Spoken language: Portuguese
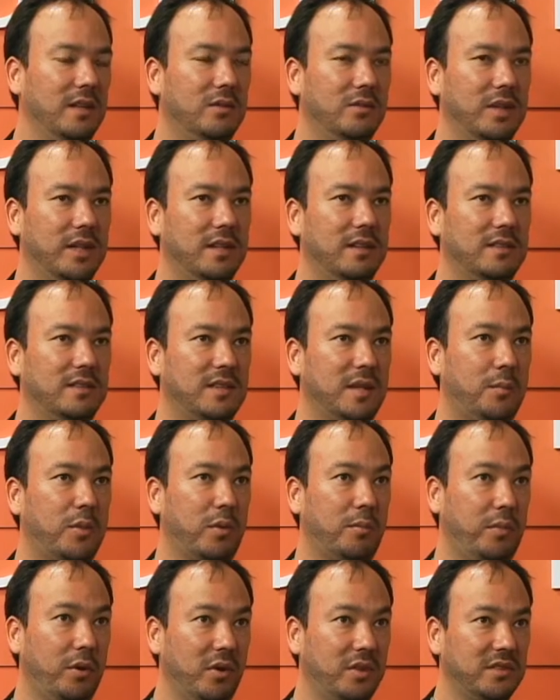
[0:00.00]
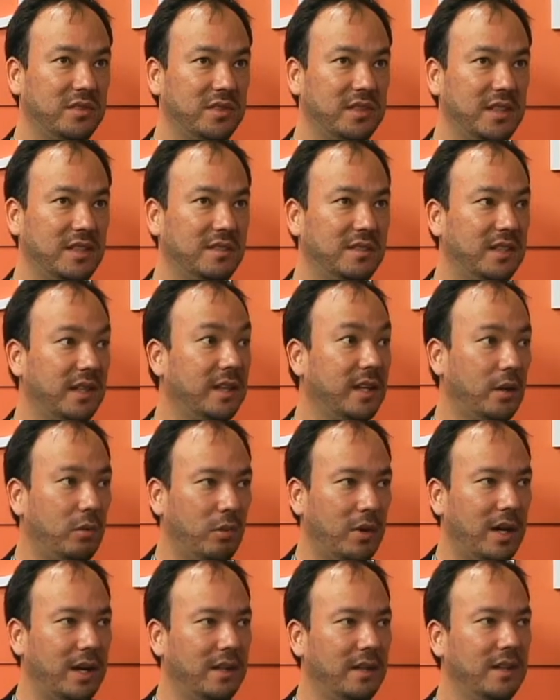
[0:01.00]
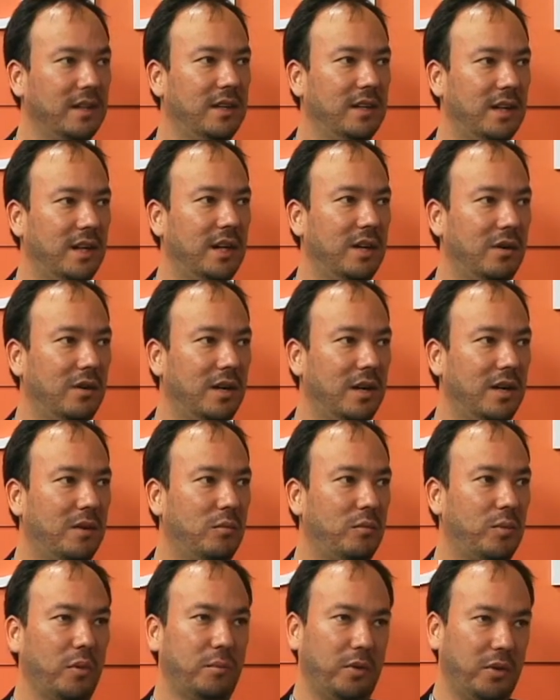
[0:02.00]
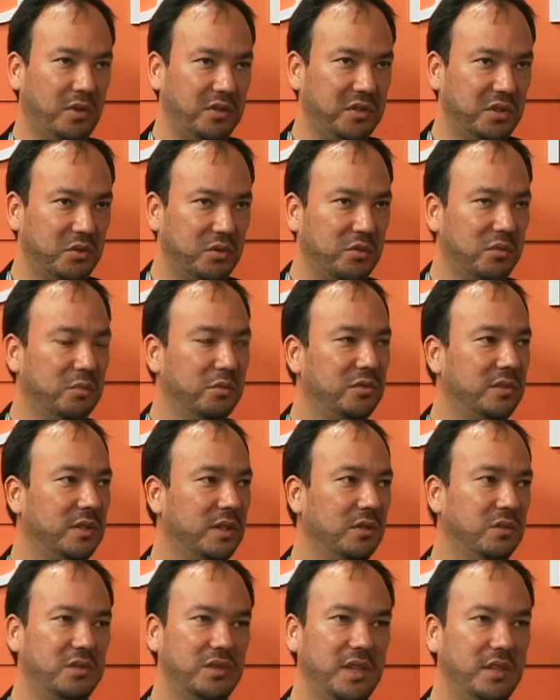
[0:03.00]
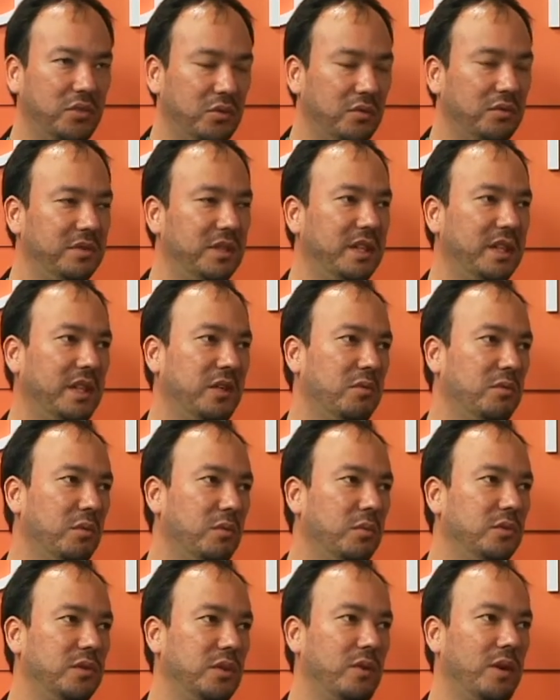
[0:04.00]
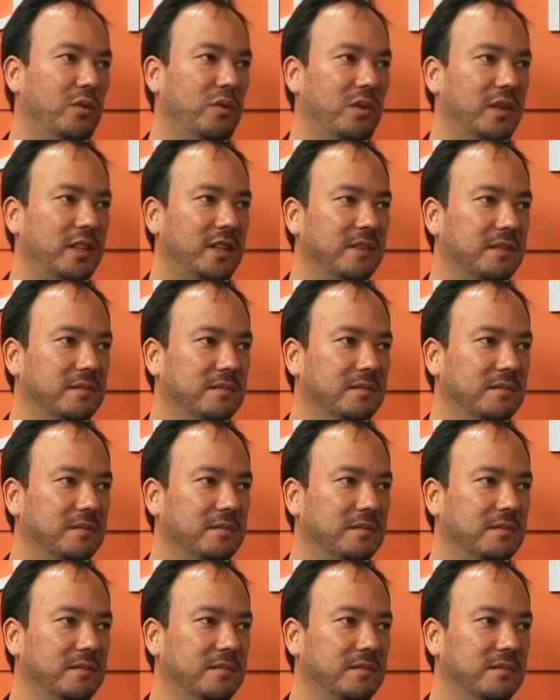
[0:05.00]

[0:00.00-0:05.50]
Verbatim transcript: Né, se a proposta se adequar ao, ao, propósito do museu, sem dúvida nenhuma o museu acorda. Será